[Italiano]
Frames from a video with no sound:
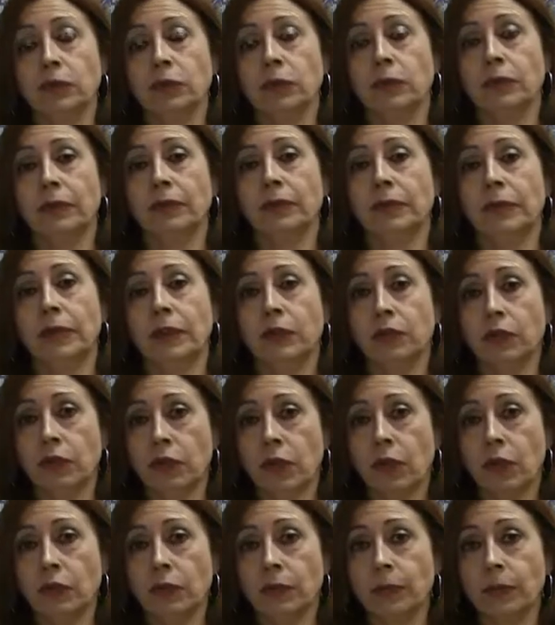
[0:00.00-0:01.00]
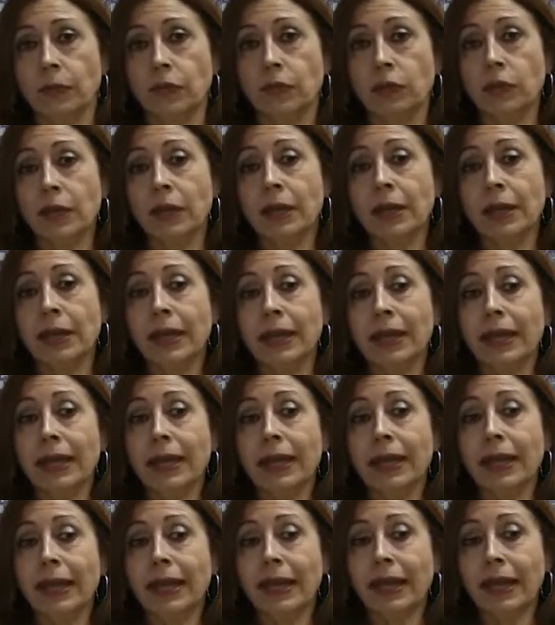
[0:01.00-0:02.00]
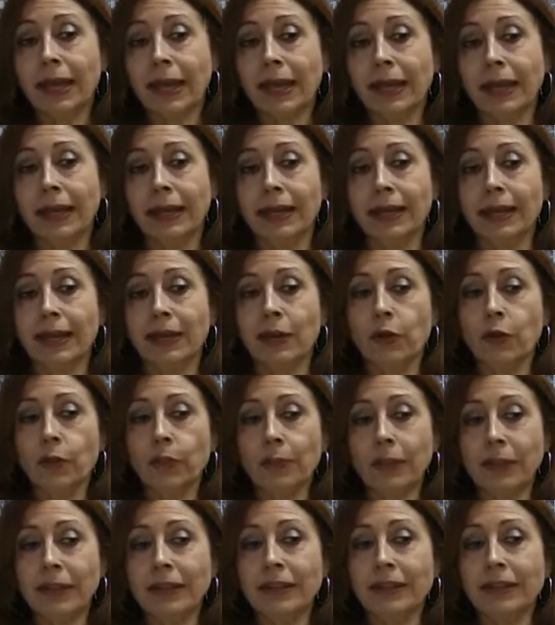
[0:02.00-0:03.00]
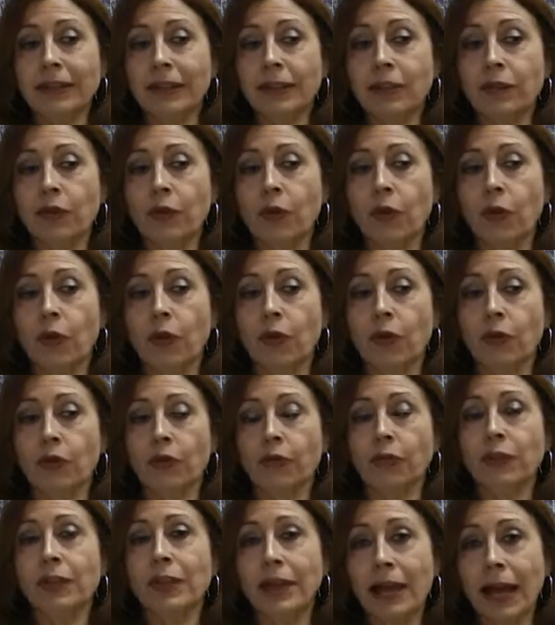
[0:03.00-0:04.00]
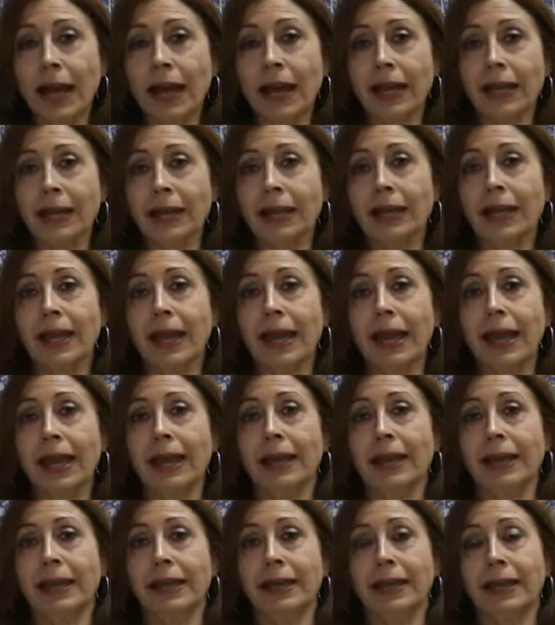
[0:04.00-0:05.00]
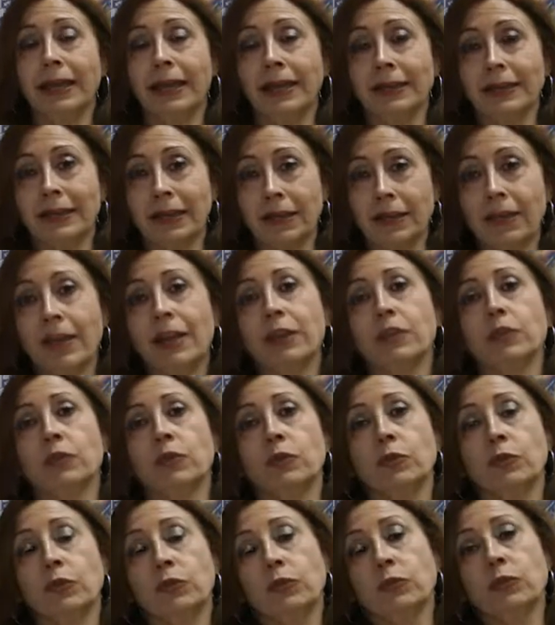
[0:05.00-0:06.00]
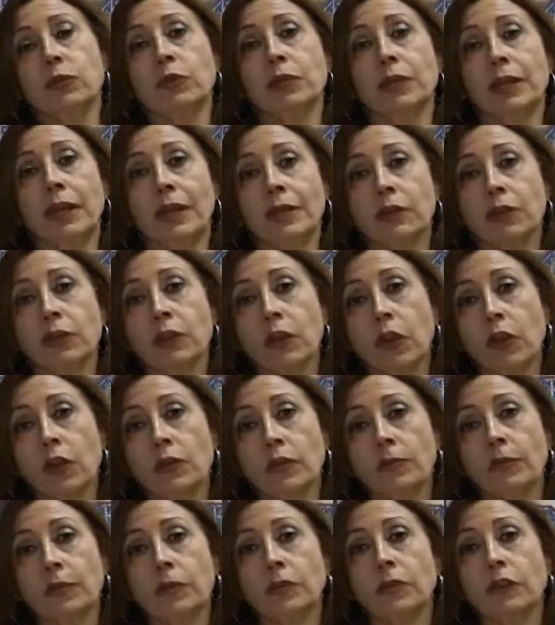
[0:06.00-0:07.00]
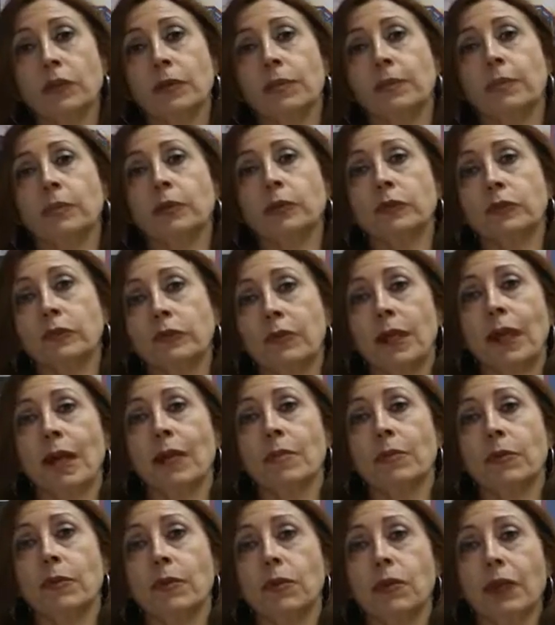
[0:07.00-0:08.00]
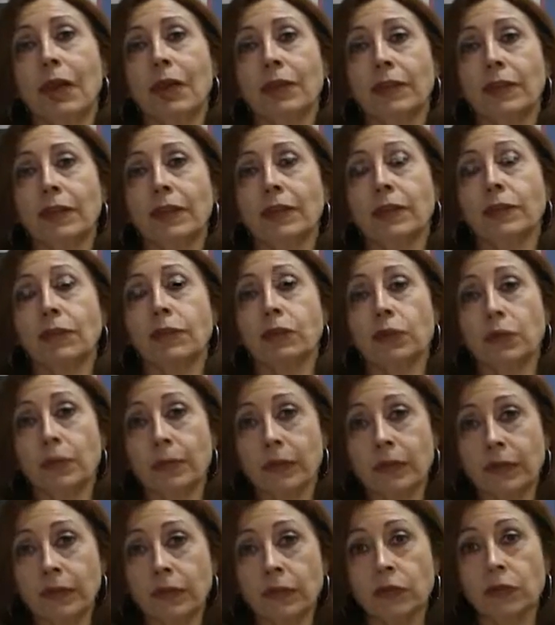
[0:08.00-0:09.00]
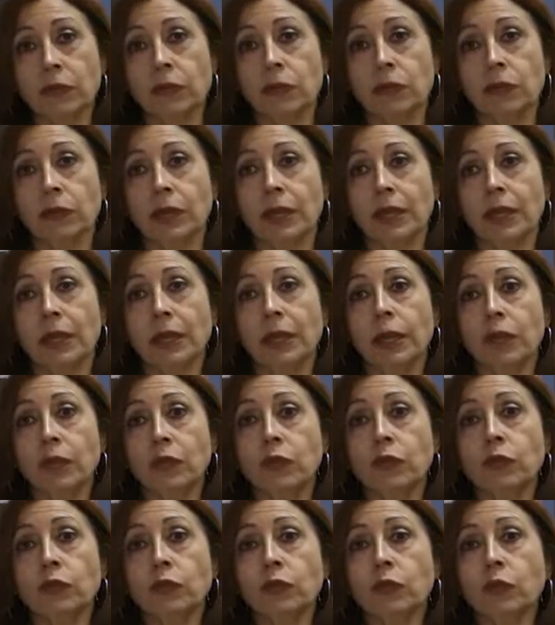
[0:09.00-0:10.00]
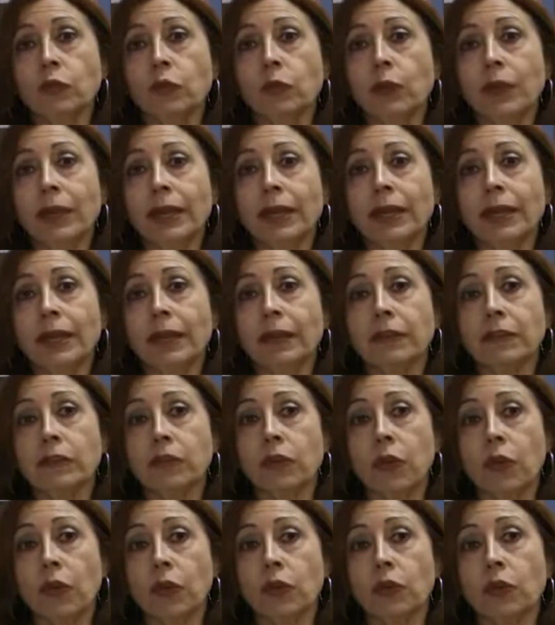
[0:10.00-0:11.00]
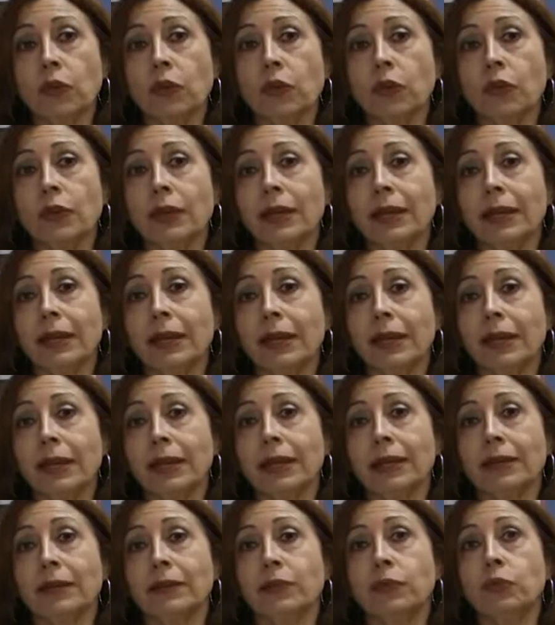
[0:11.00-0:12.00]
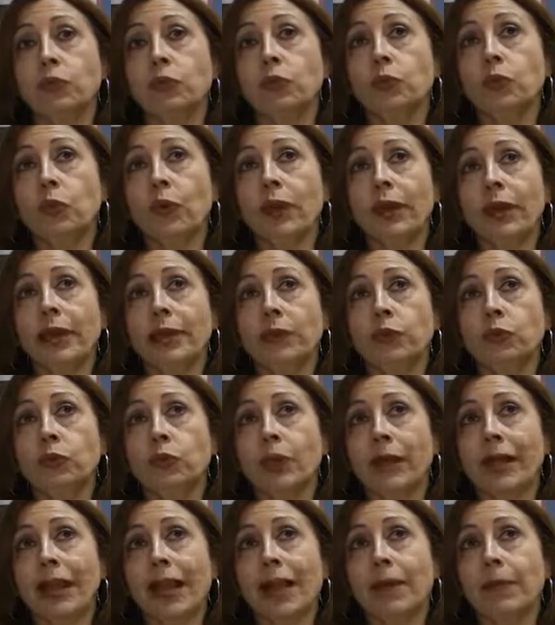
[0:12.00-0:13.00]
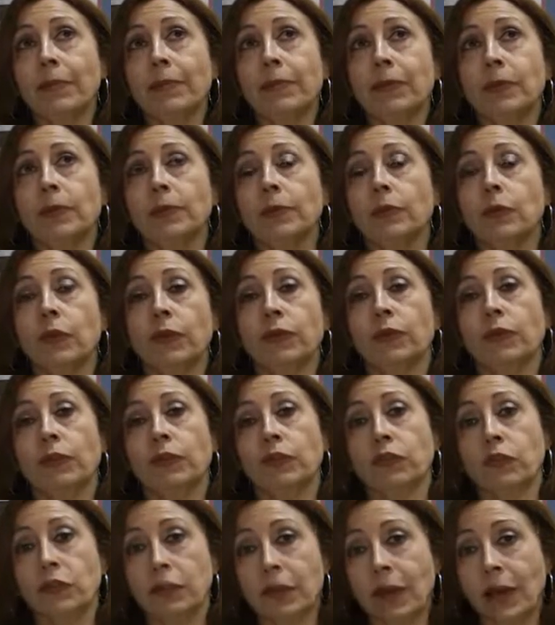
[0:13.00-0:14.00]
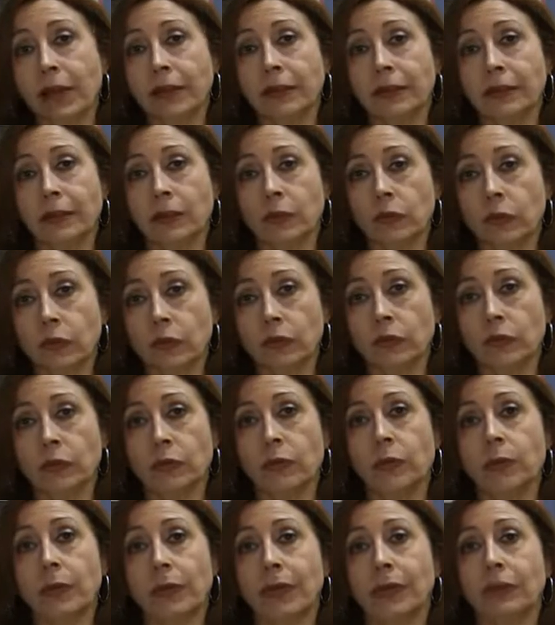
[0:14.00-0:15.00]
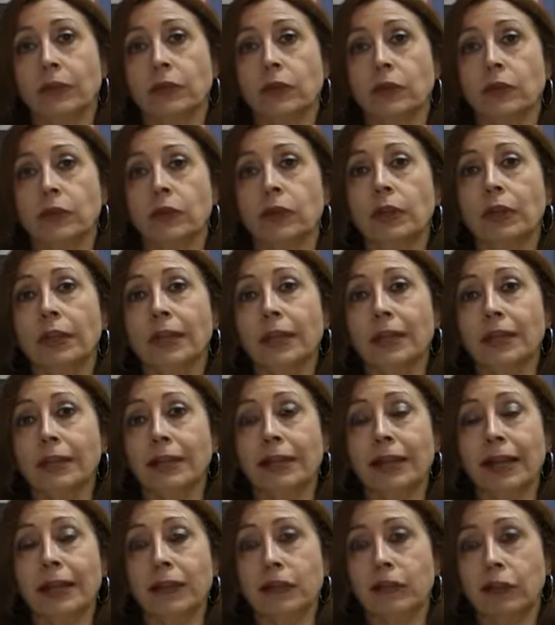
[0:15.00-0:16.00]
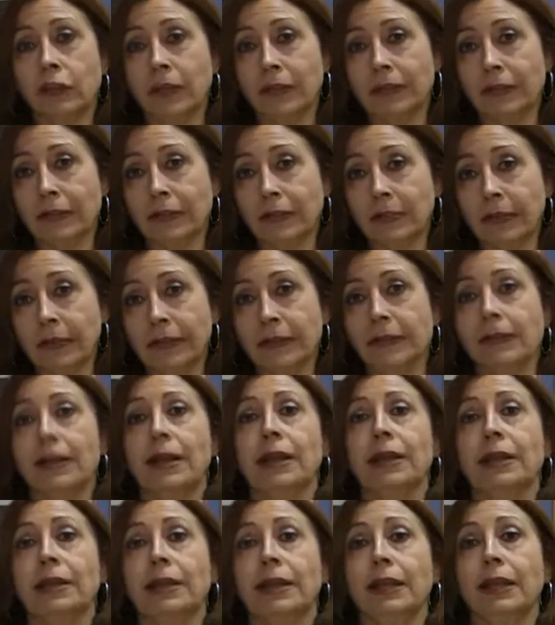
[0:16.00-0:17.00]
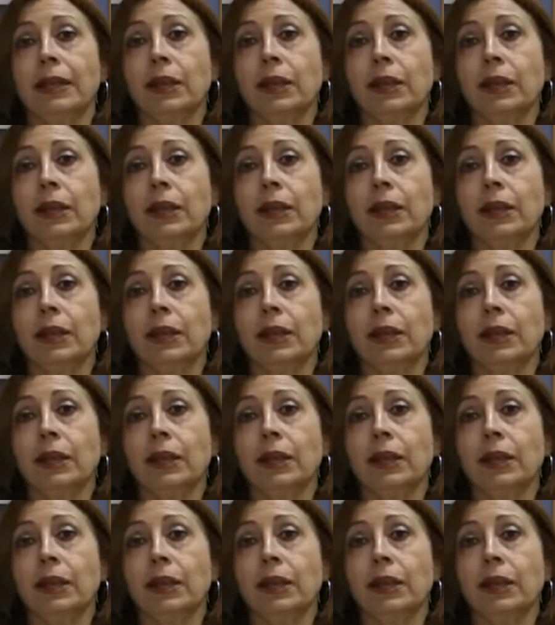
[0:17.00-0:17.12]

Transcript: di questi raggi cosmici e l'obiettivo finale è che attraverso lo studio dei raggi cosmici possiamo avere informazioni su quelli che sono le due, due campi più affascinanti in questo momento della scienza spaziale,